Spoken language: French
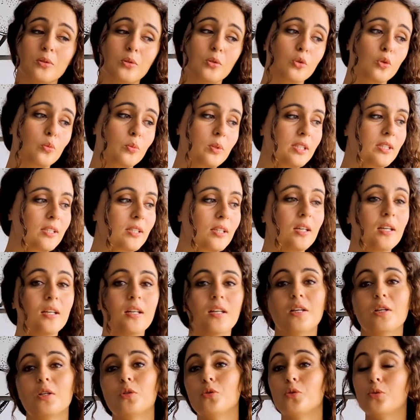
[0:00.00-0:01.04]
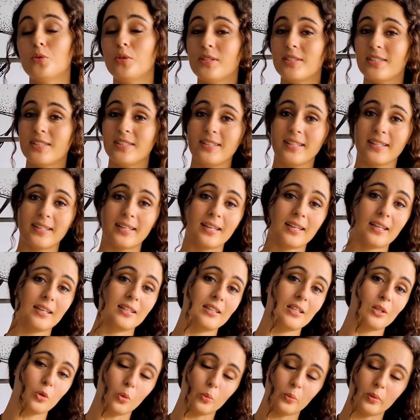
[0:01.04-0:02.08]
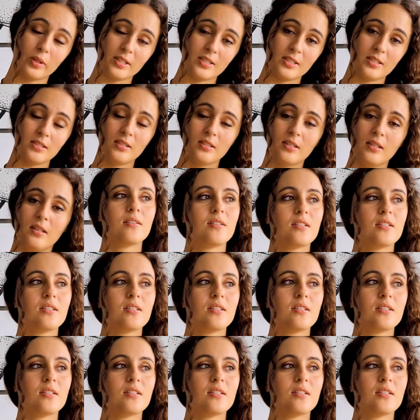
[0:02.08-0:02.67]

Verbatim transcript: économique, de l'itinéraire et de la compagnie.